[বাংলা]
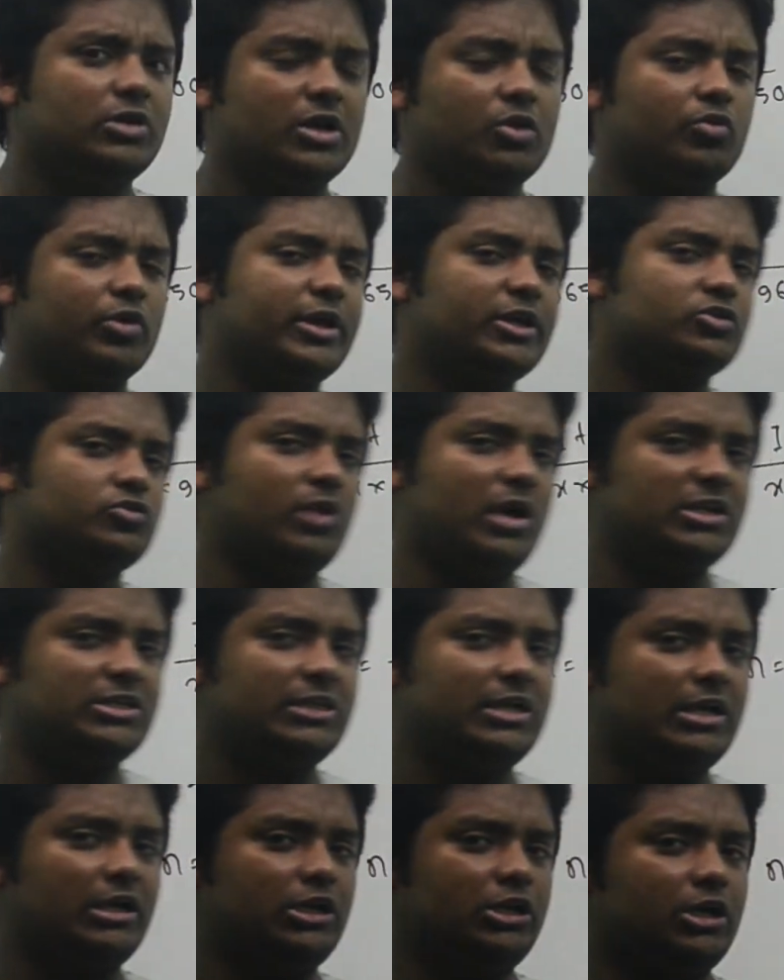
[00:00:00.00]
নিয়ে কোনো কিছু
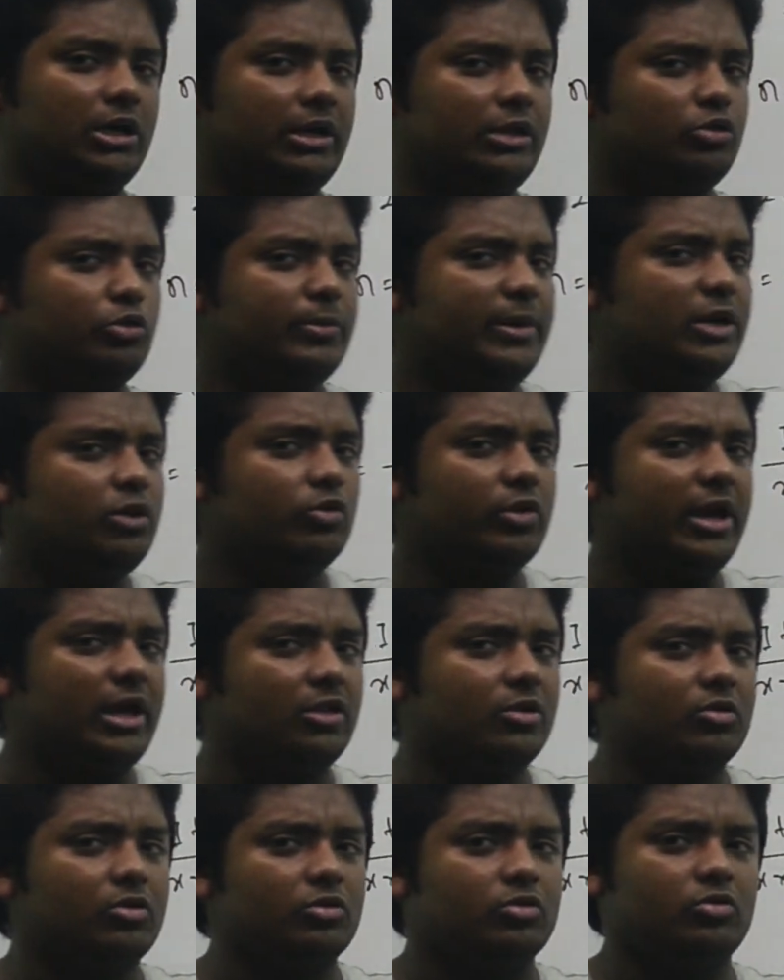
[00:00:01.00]
আছে তোমরা একটু
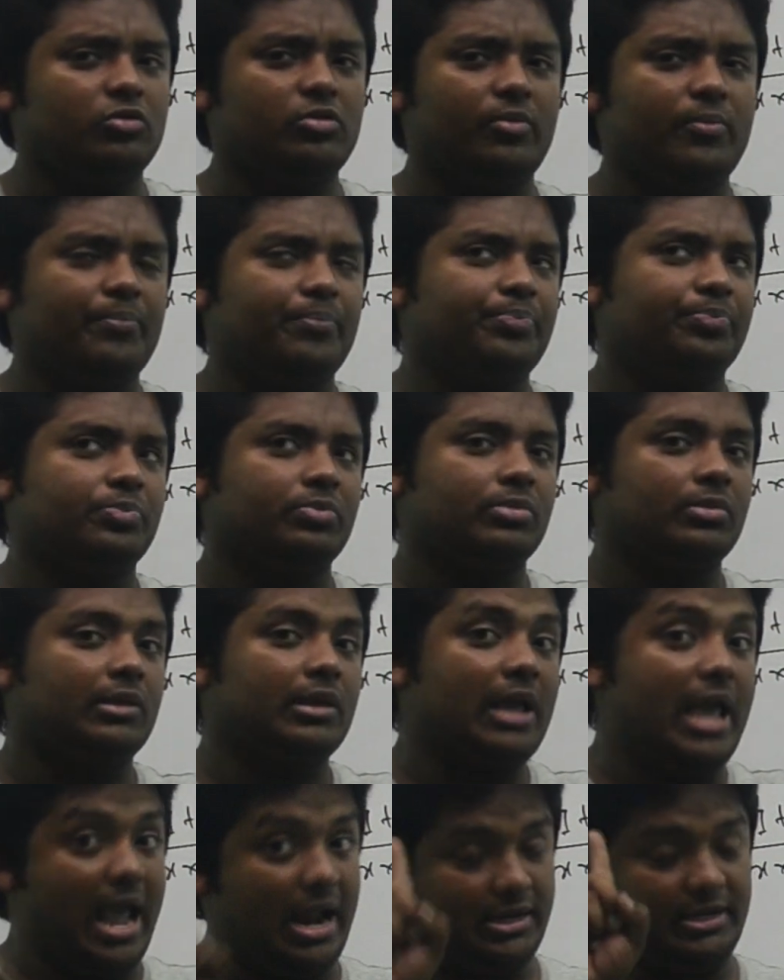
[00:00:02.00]
খেয়াল করো তো
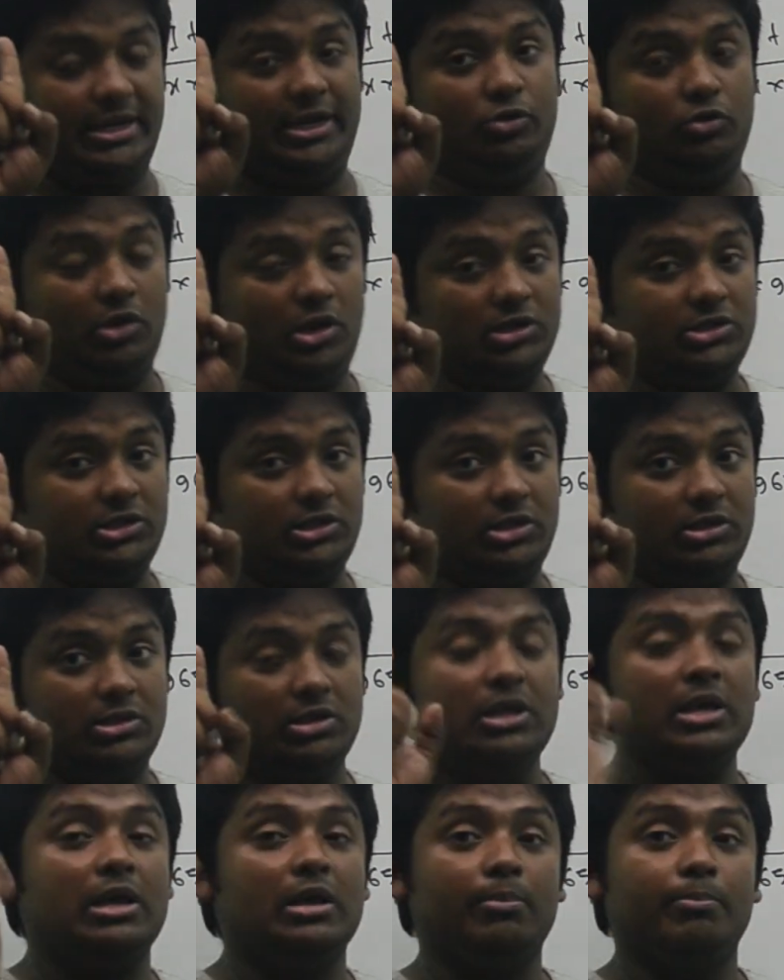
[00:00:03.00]
একটা কিন্তু আছে
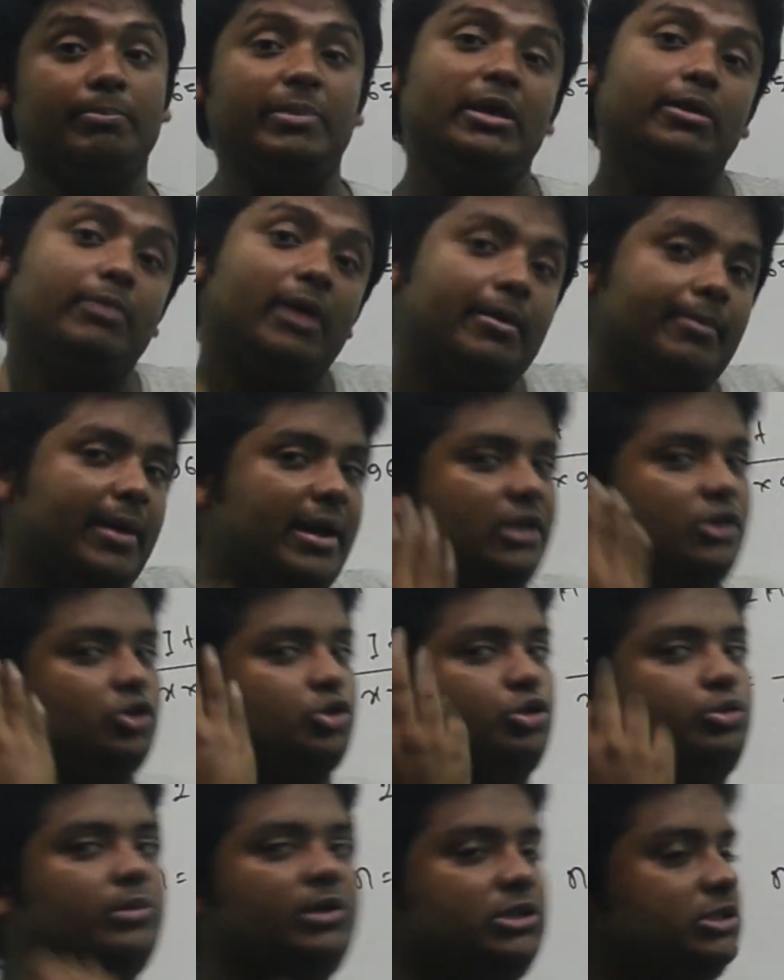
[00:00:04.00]
ভি বাই বাই
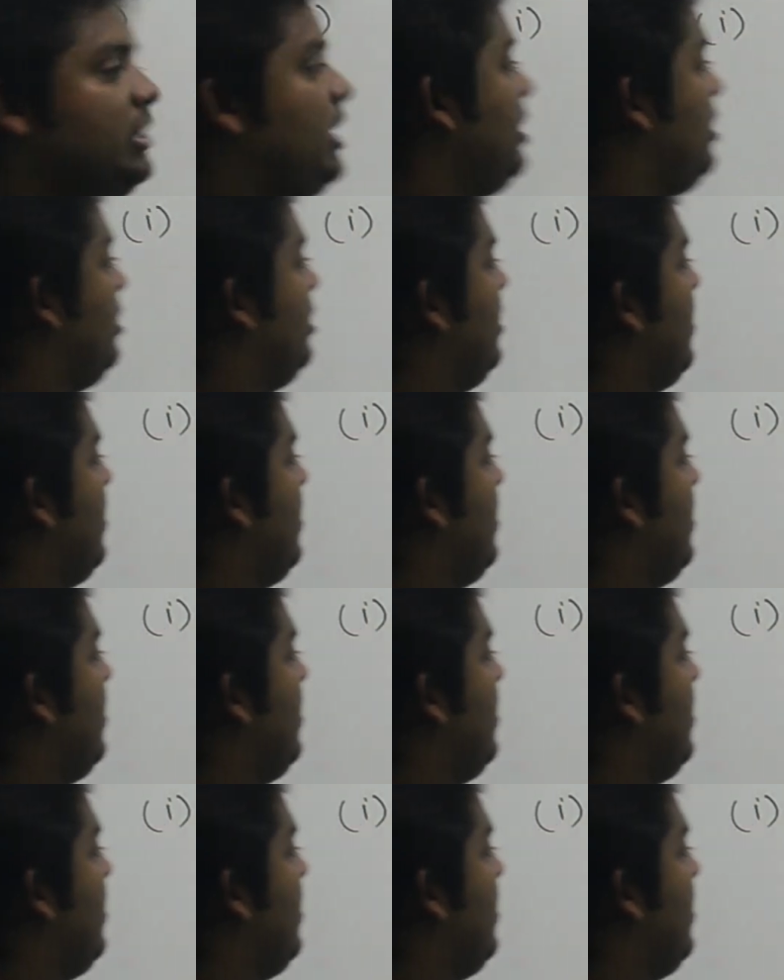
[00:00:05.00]
দশমিক চার